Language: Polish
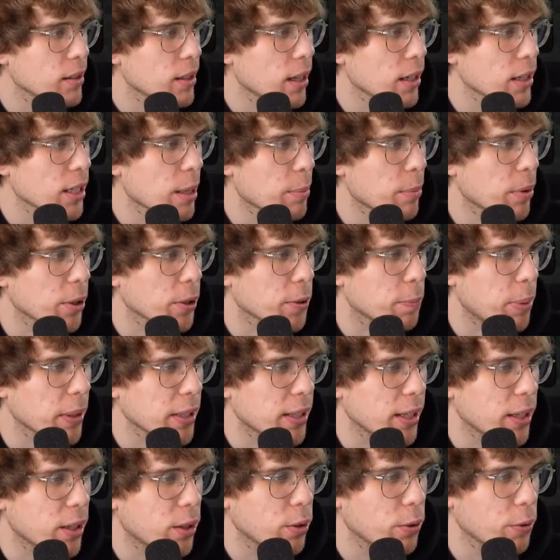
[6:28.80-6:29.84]
Zaczniemy od
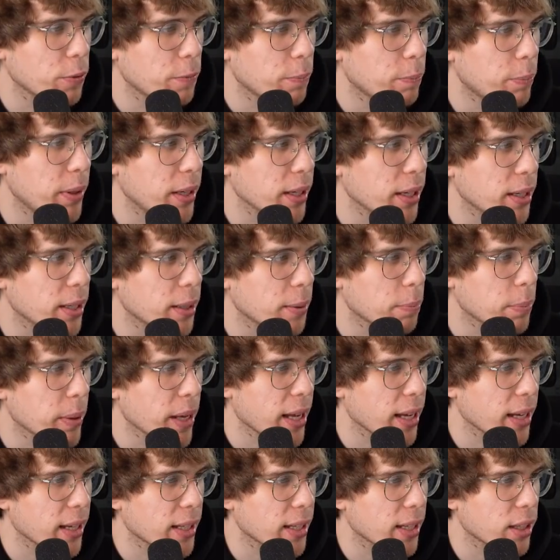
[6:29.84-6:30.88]
patyków, emeraldów, pyk,
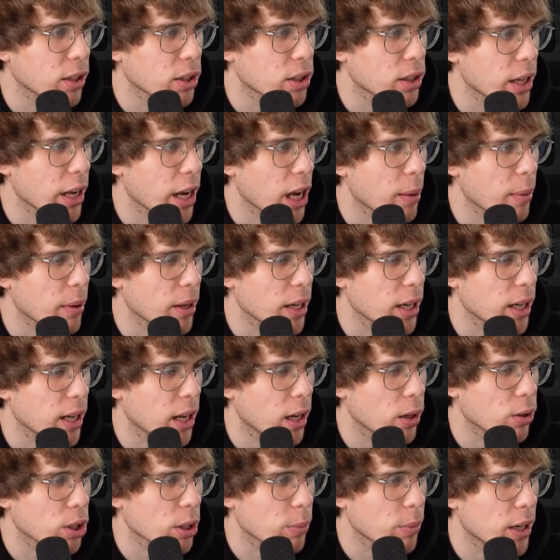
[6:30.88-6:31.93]
pięknie dostajemy
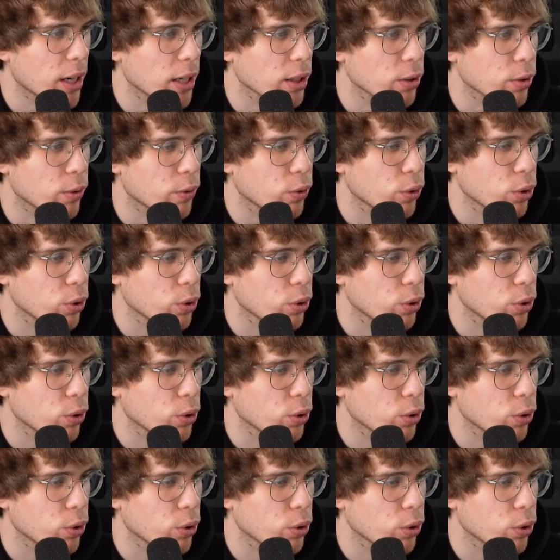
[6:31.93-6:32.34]
ile już emeraldzików?